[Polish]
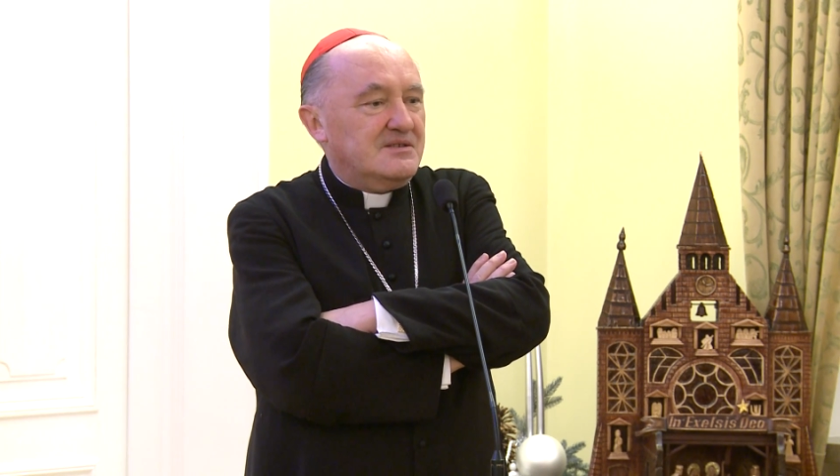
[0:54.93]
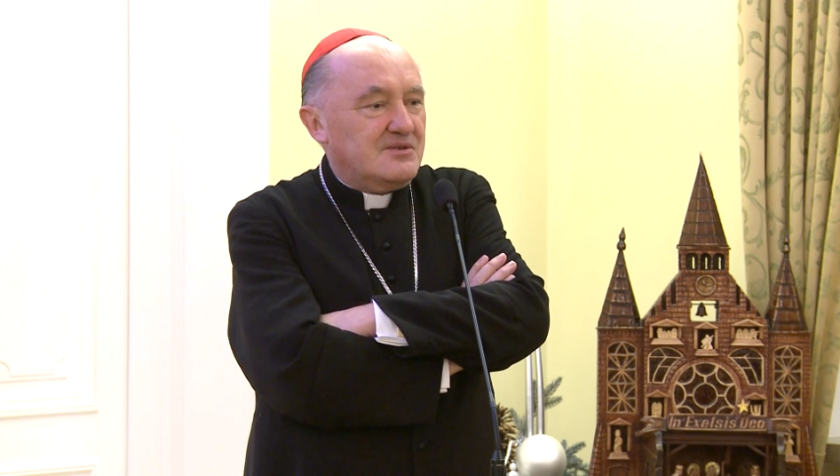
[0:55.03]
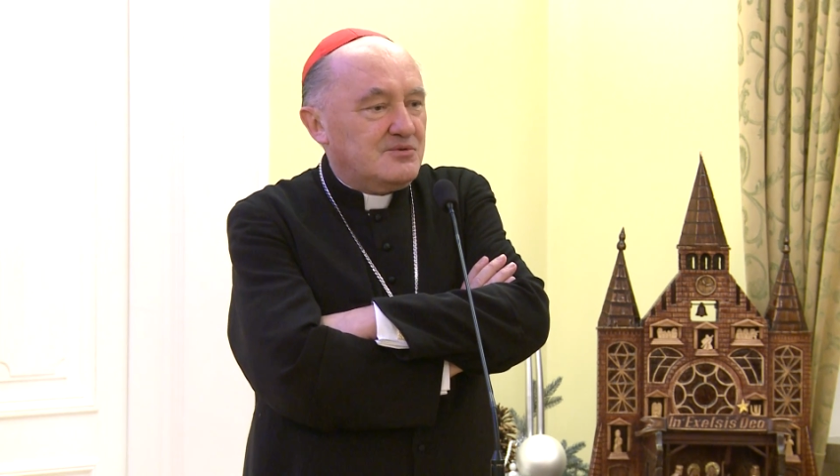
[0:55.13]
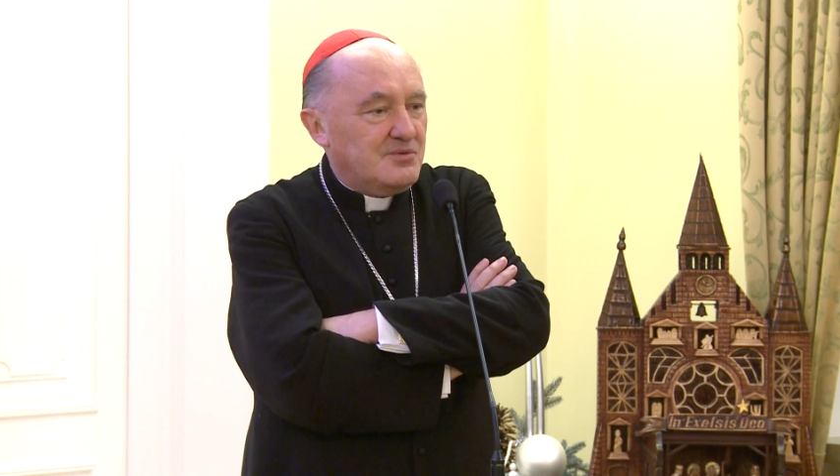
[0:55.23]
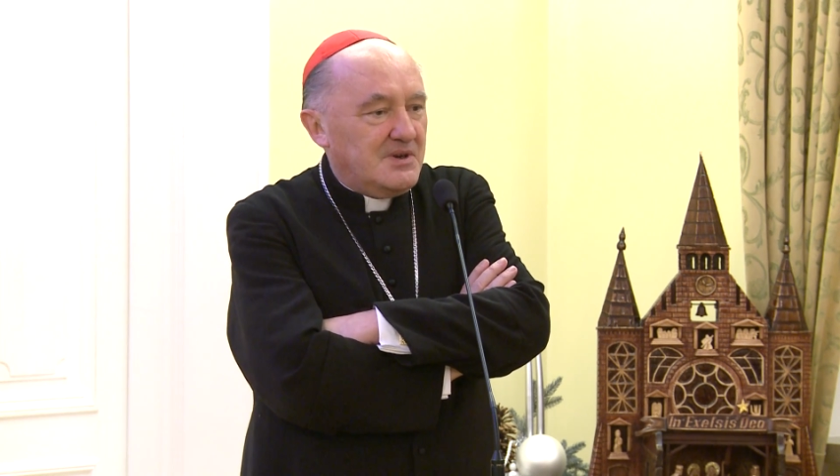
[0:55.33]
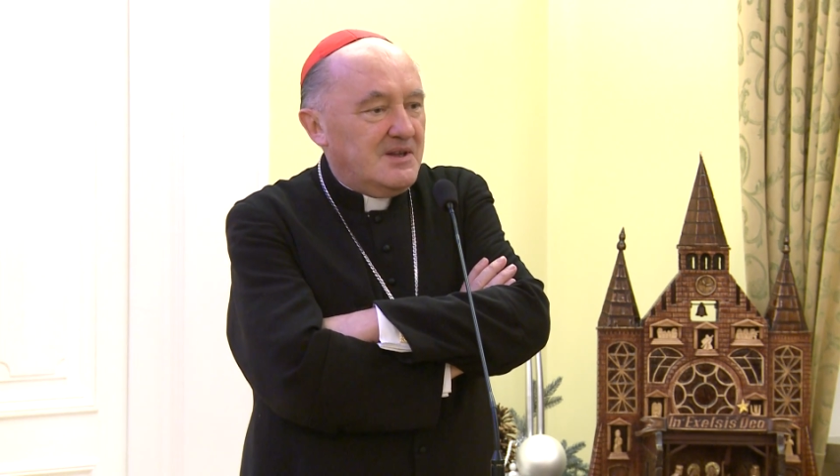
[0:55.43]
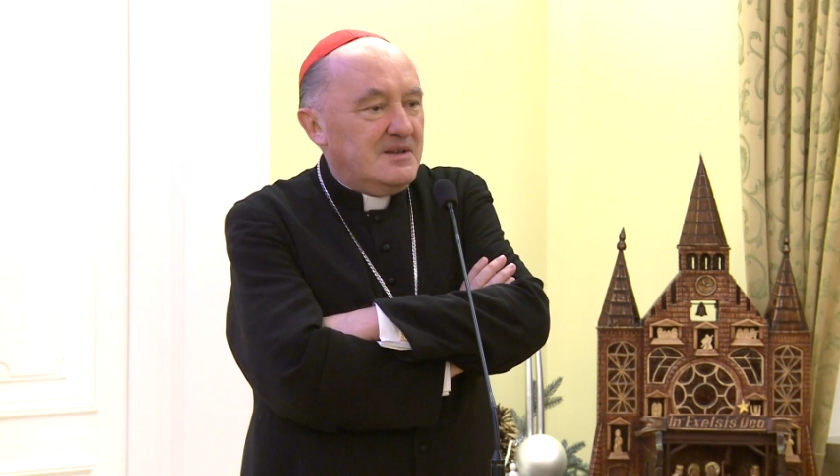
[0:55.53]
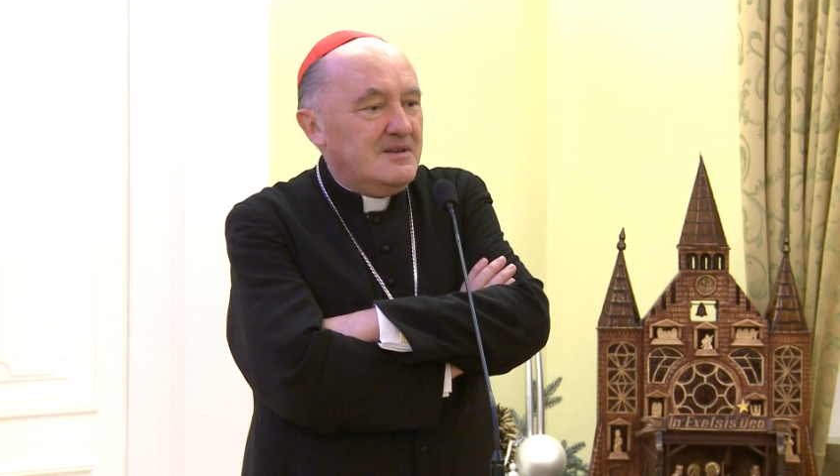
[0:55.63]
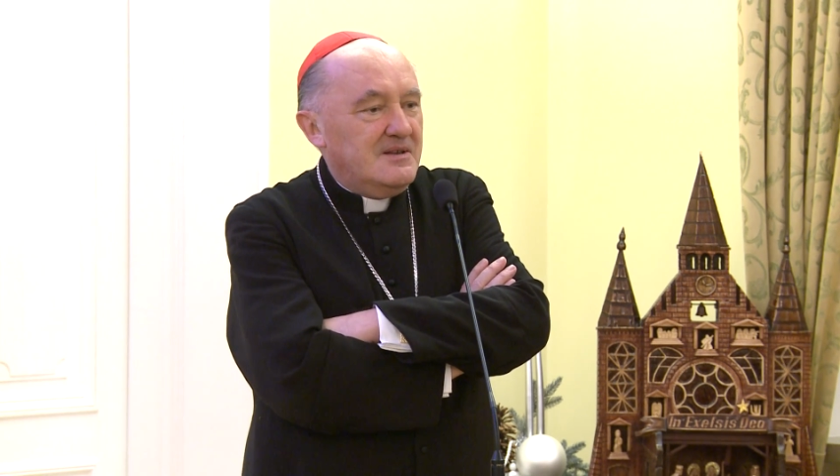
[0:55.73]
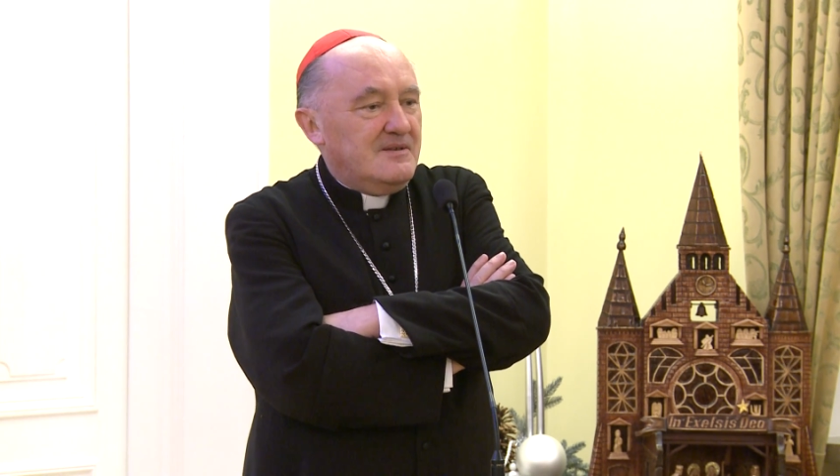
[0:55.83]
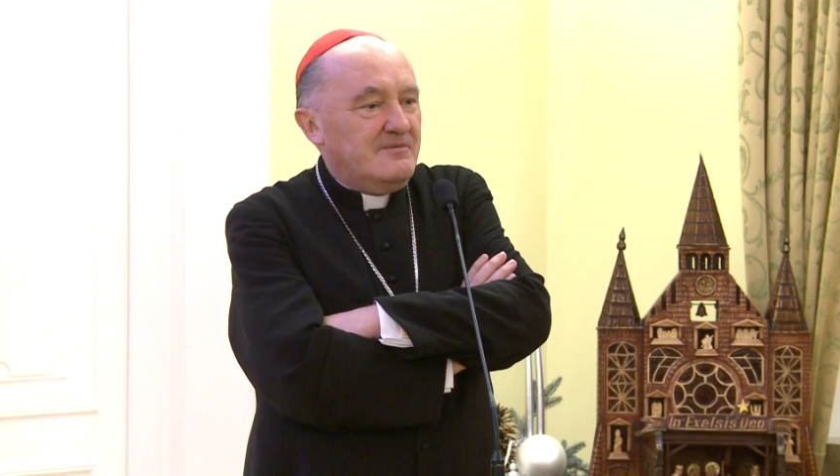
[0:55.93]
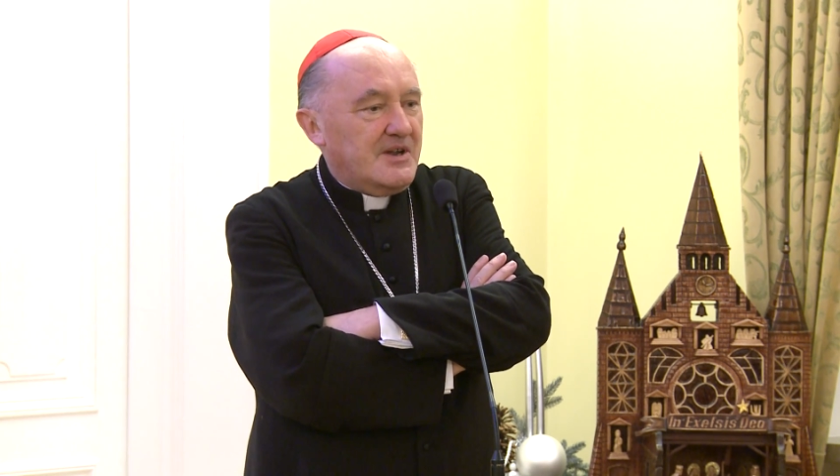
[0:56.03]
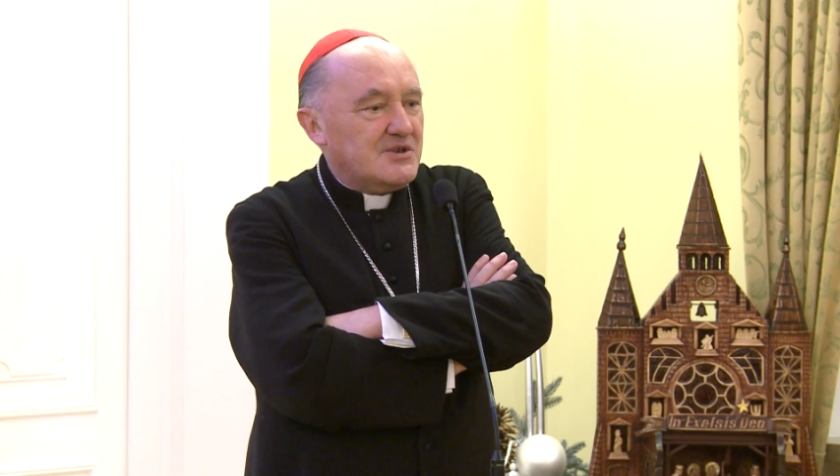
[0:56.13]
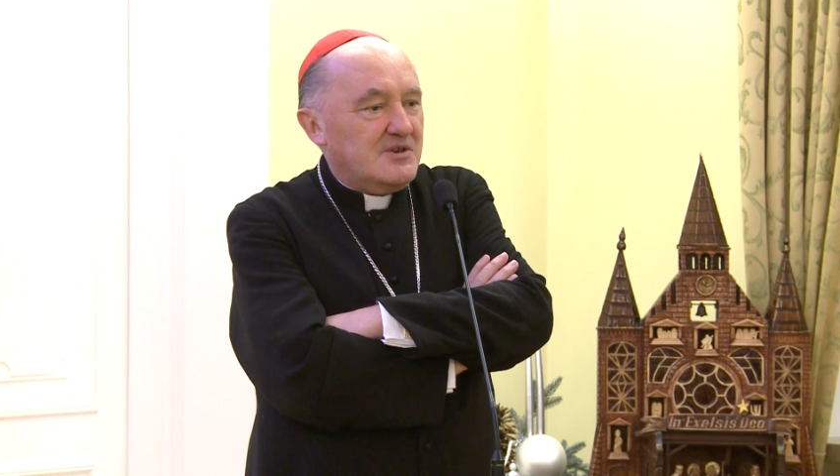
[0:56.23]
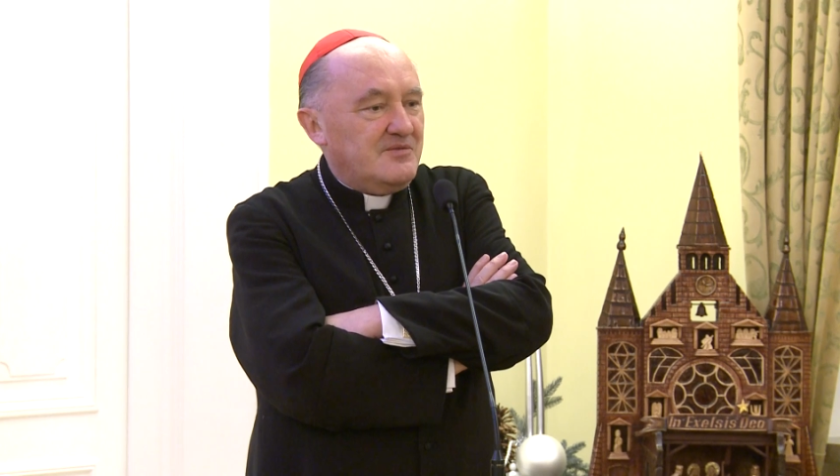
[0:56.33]
które
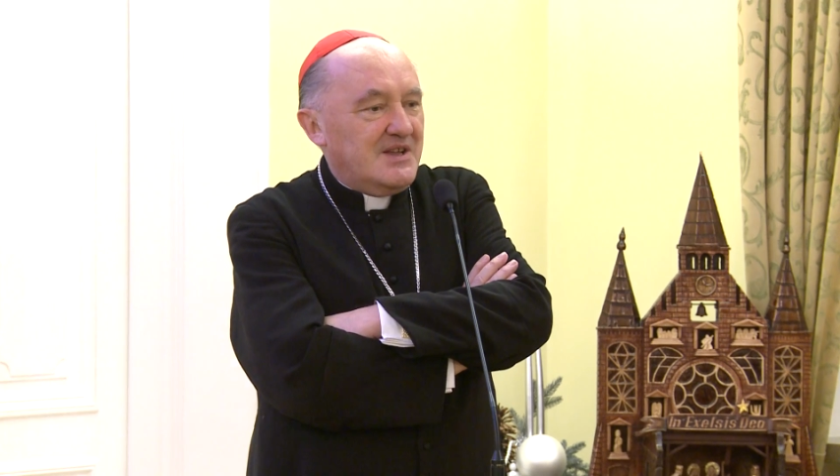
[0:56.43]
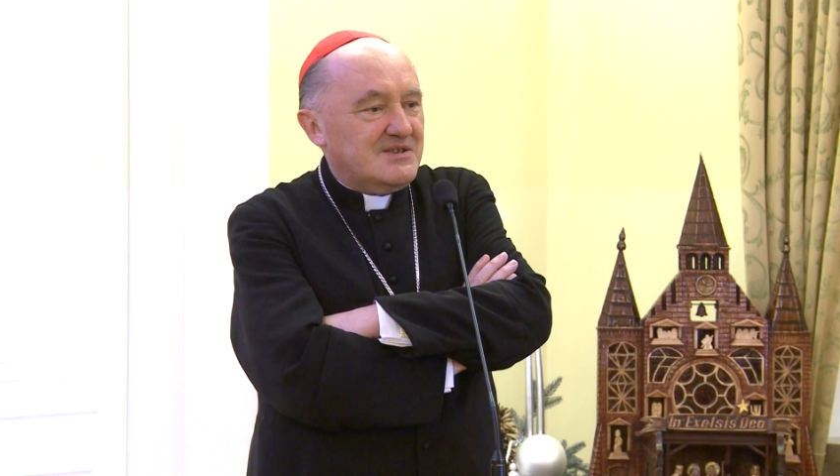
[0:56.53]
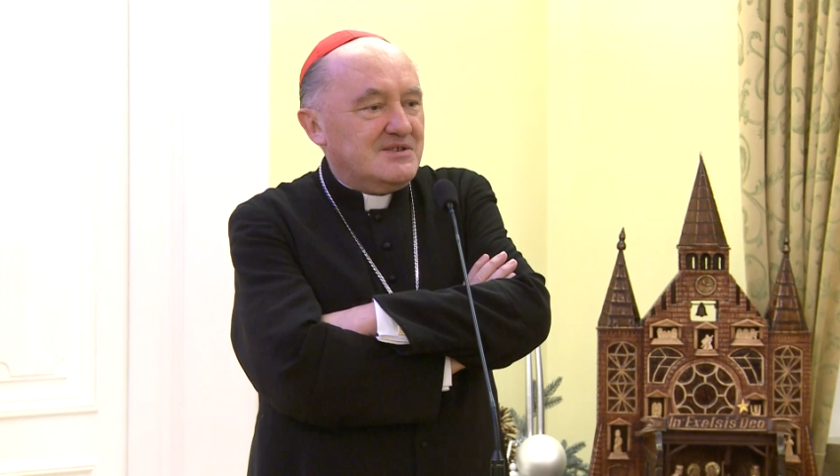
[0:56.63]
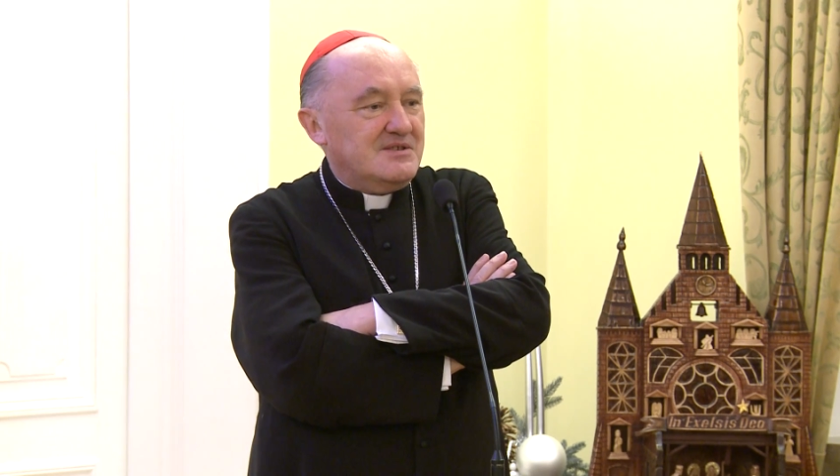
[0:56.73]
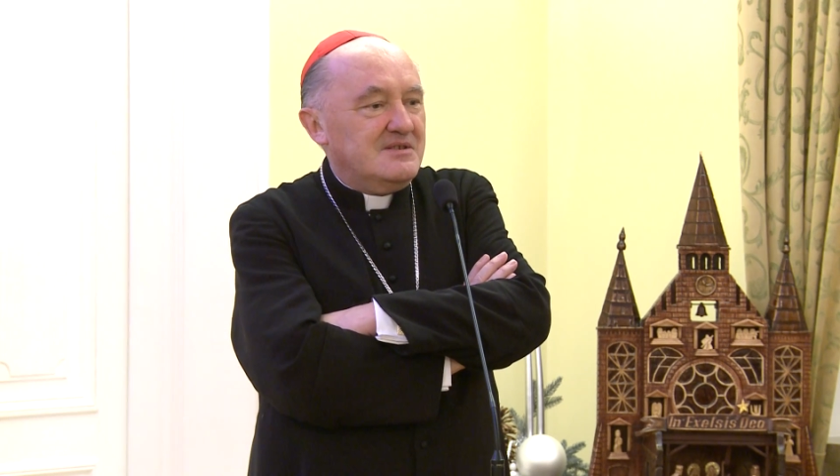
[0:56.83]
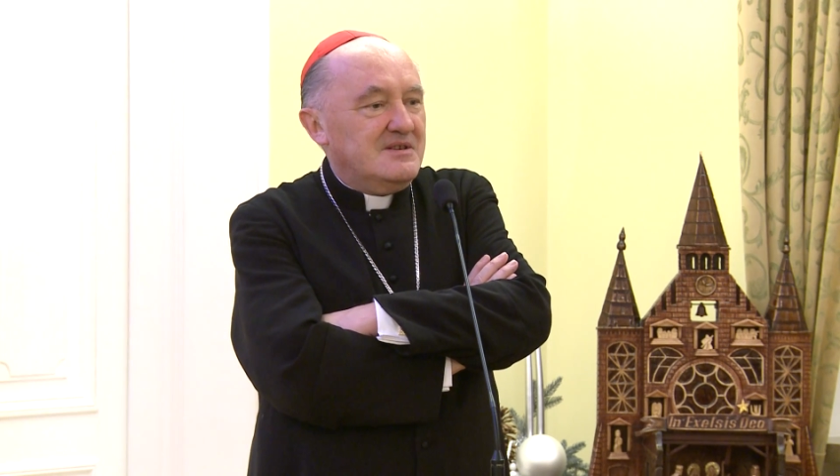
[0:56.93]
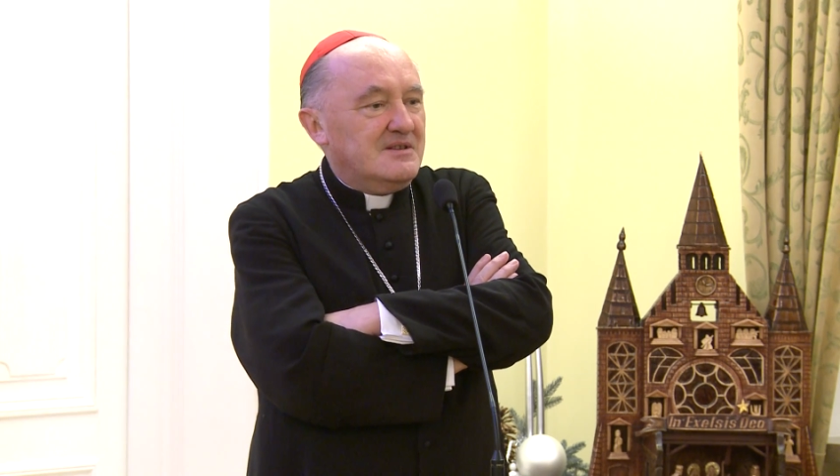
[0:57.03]
warszawiacy